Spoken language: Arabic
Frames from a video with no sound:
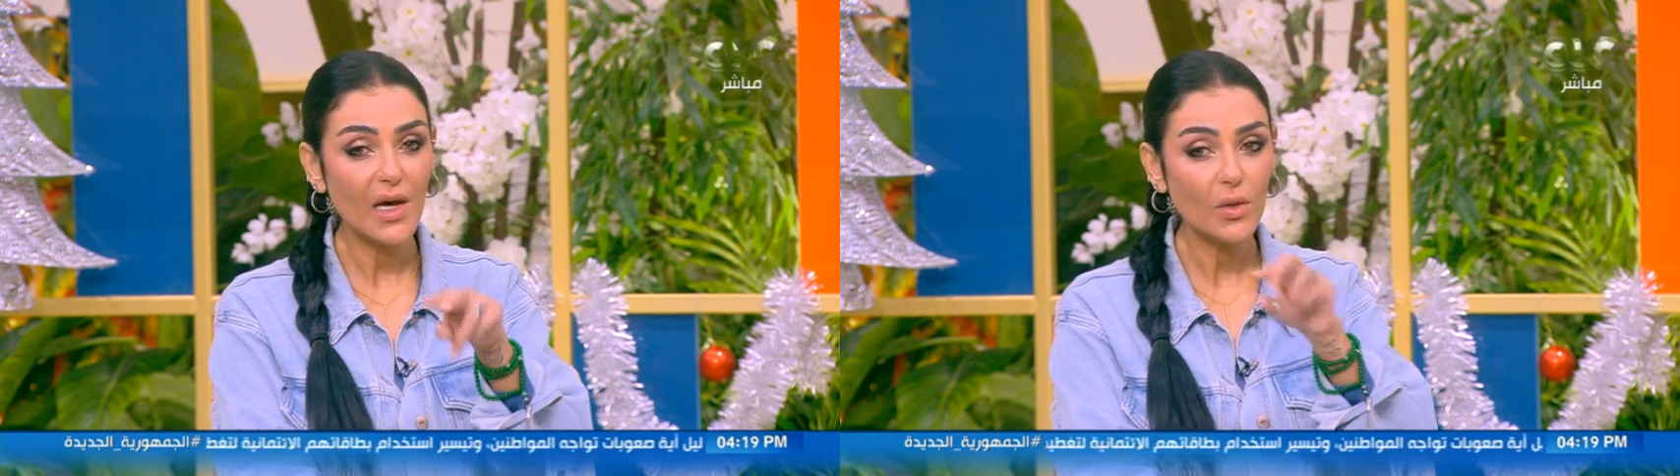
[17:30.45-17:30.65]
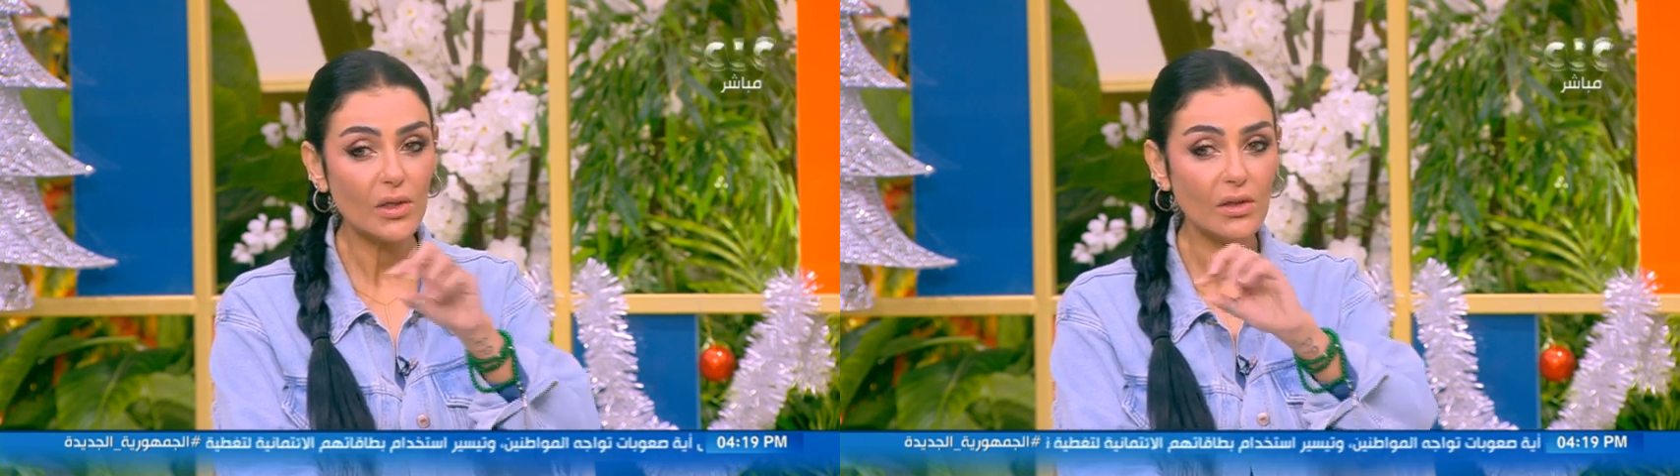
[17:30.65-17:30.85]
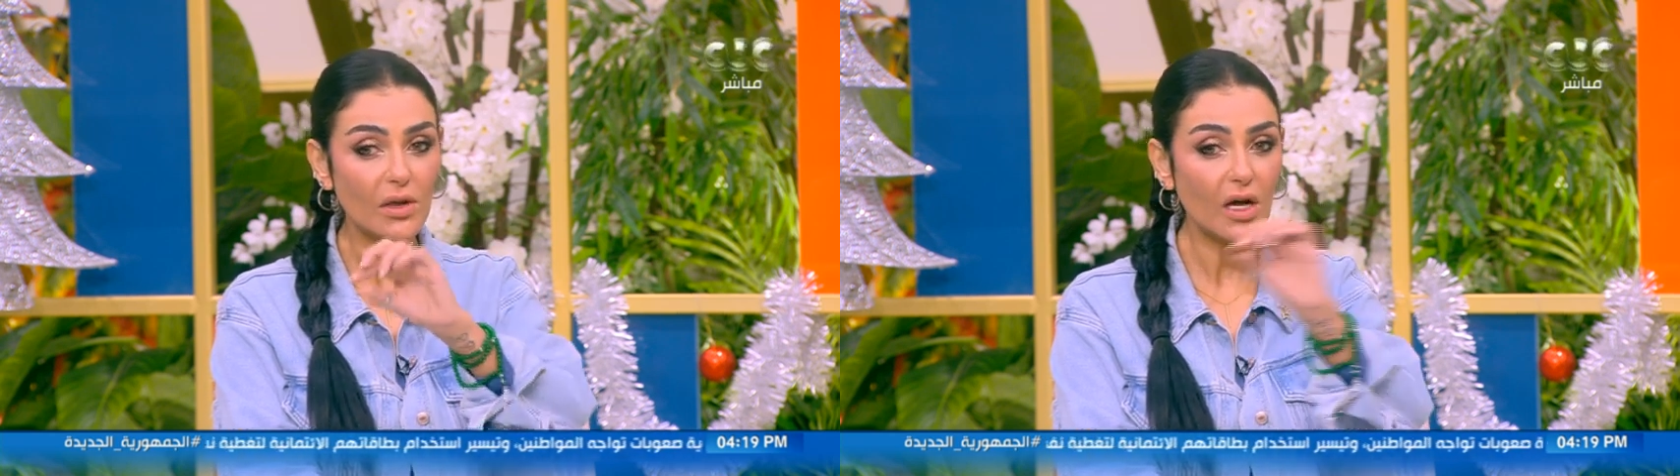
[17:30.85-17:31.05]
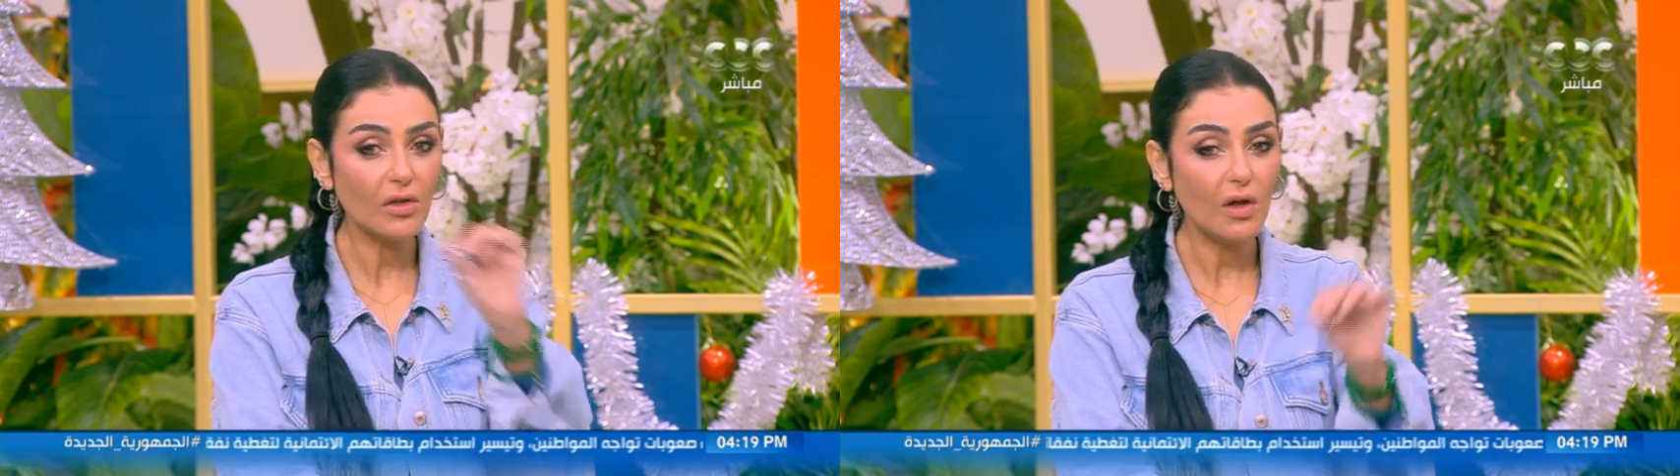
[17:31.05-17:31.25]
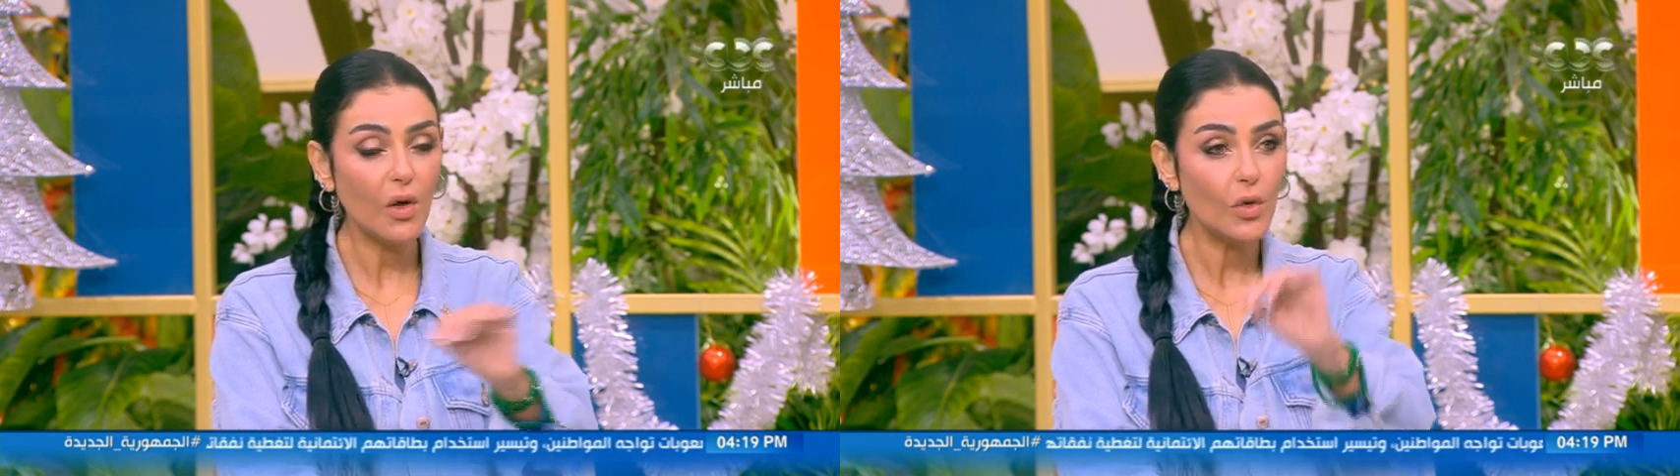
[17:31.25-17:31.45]
او
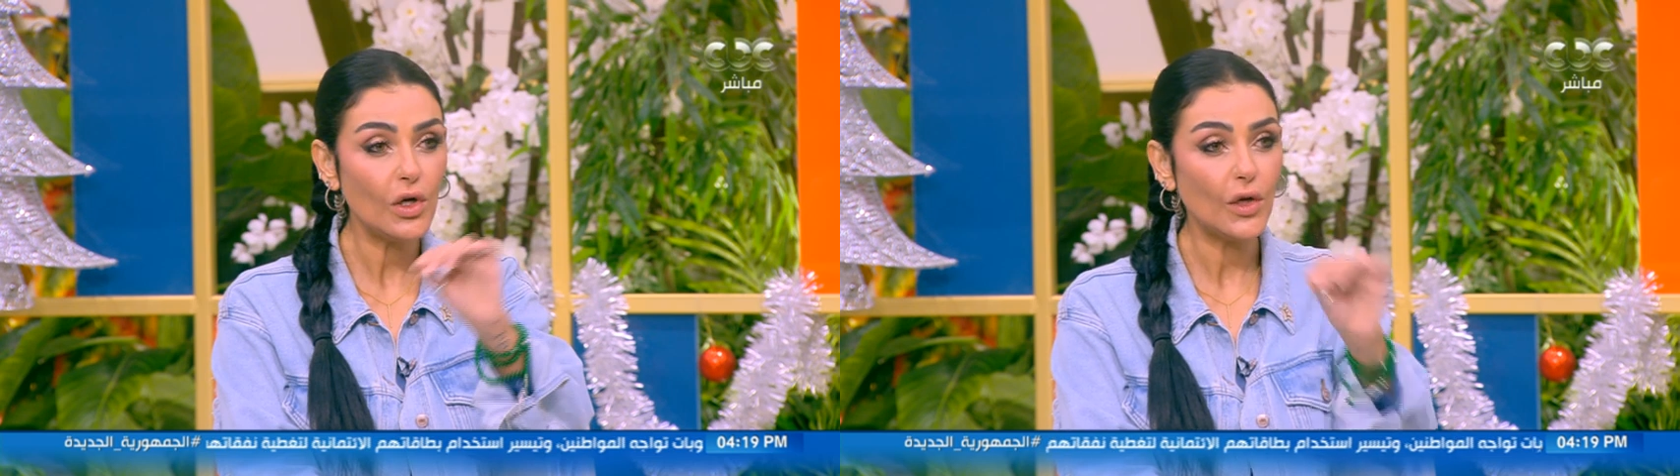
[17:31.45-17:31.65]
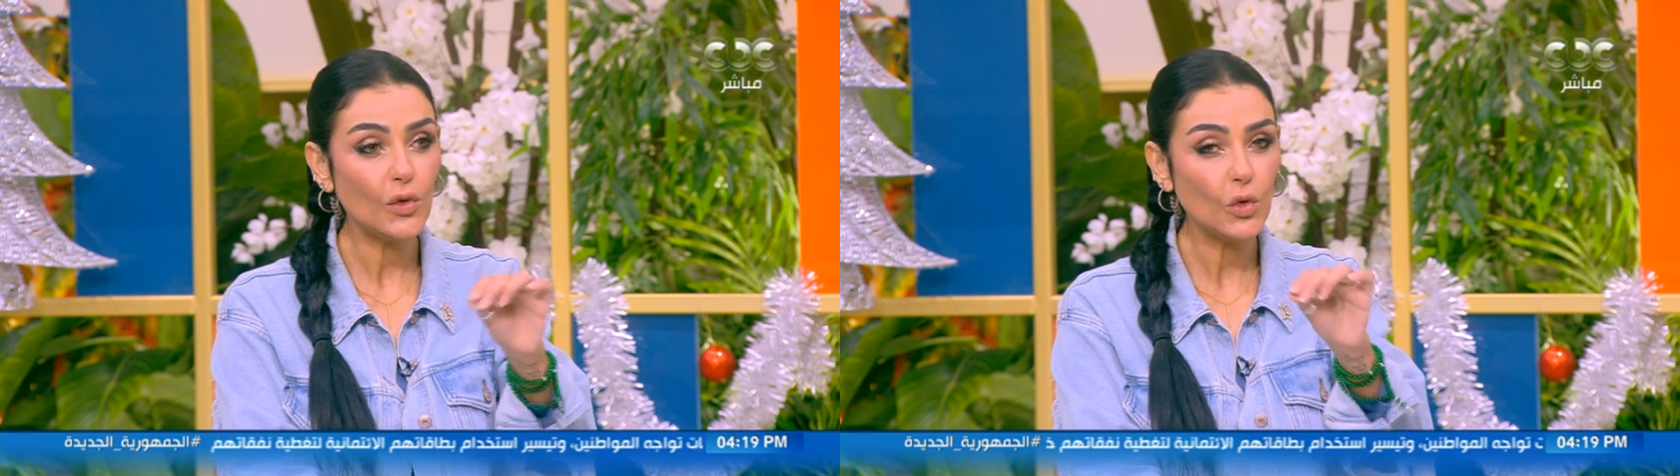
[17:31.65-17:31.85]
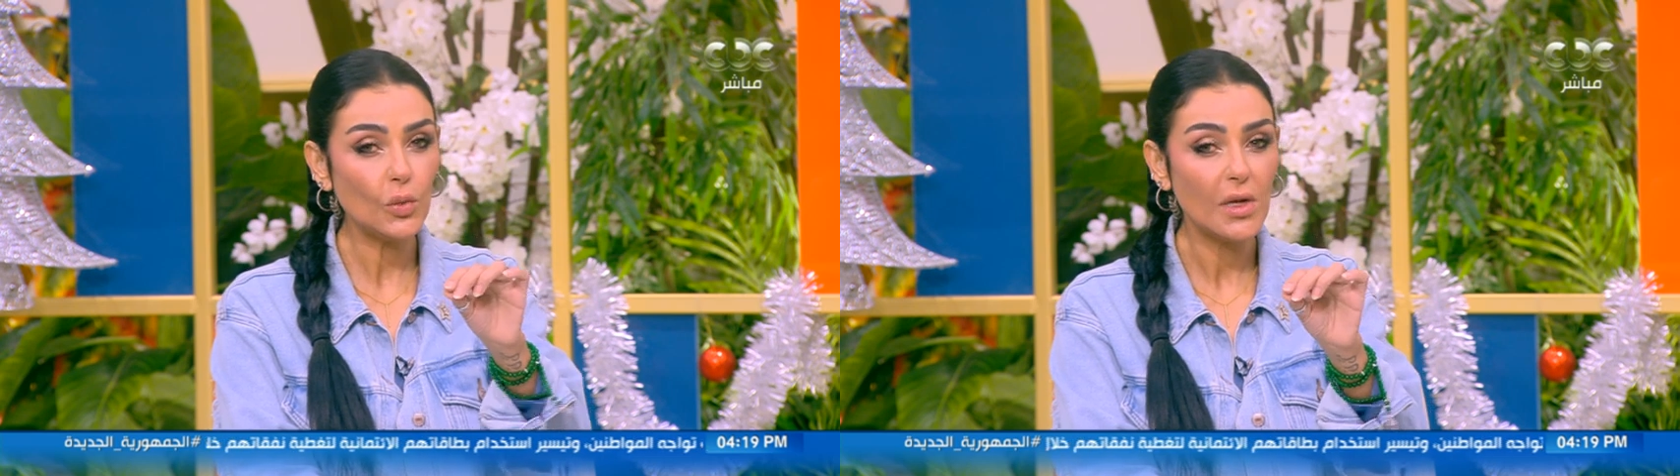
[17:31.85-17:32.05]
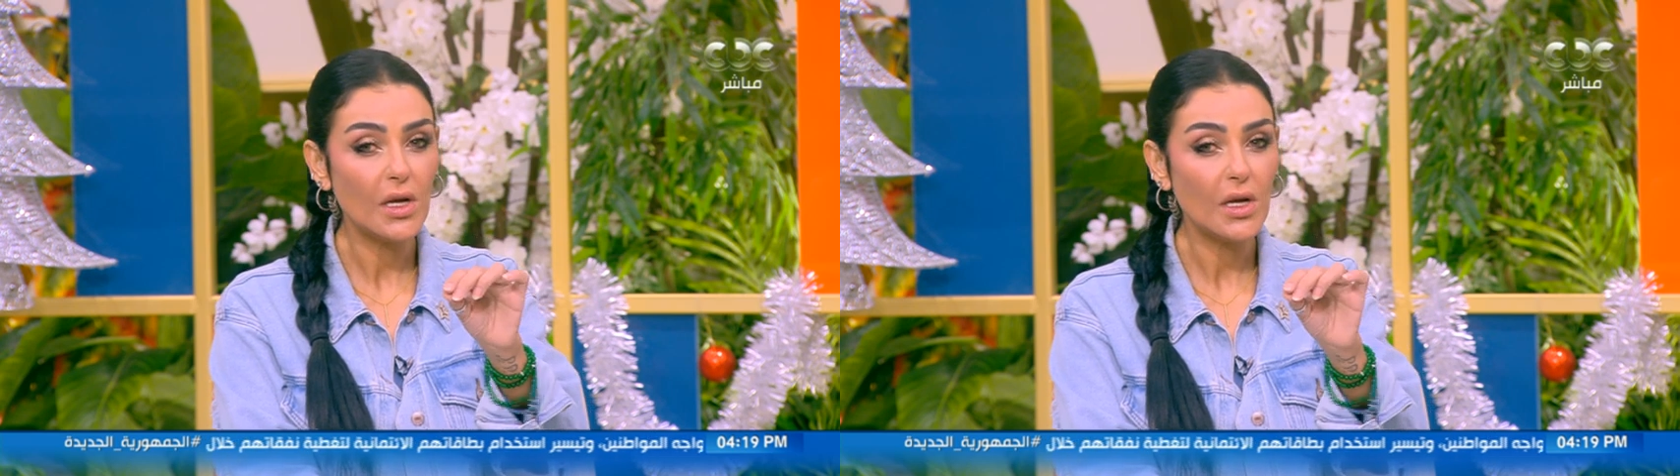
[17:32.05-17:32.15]
الاخطاء والعيوب